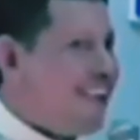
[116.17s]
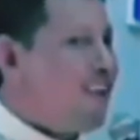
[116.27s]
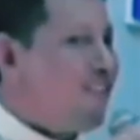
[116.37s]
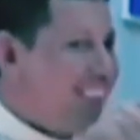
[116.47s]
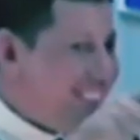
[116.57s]
de
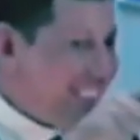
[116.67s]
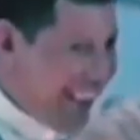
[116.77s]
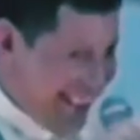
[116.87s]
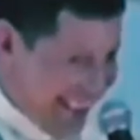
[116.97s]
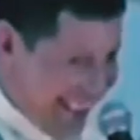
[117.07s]
Dios y la pone en
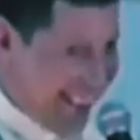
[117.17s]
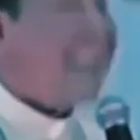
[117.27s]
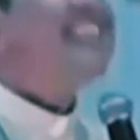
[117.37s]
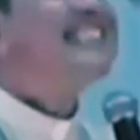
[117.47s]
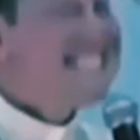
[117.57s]

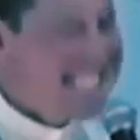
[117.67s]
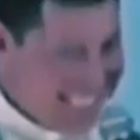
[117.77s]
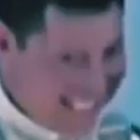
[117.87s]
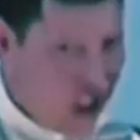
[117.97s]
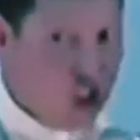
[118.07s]
práctica.
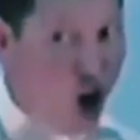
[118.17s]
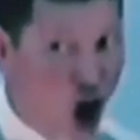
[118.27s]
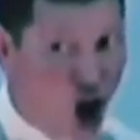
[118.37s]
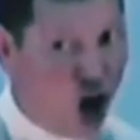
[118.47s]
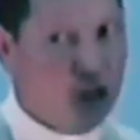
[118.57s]

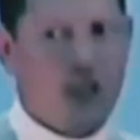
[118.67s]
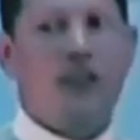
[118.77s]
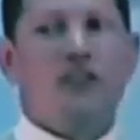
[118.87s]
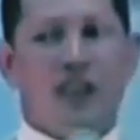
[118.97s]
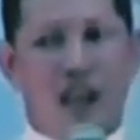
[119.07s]
No,
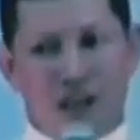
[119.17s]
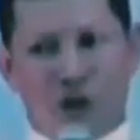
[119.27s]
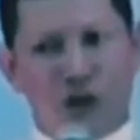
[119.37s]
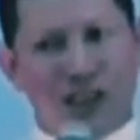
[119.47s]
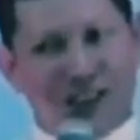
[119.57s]
si la
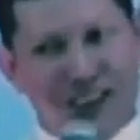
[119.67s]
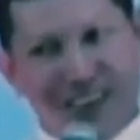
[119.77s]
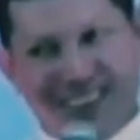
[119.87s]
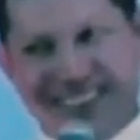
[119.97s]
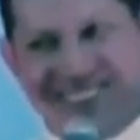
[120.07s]
escucha y
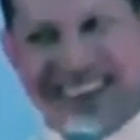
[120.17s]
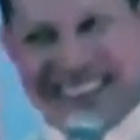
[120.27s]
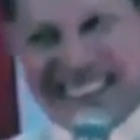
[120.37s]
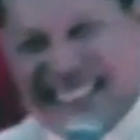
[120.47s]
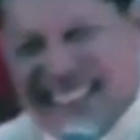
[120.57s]
no la pone en
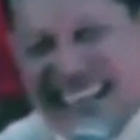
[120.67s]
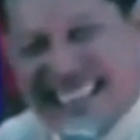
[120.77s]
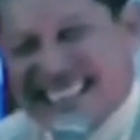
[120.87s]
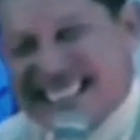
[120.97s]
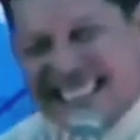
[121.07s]
práctica.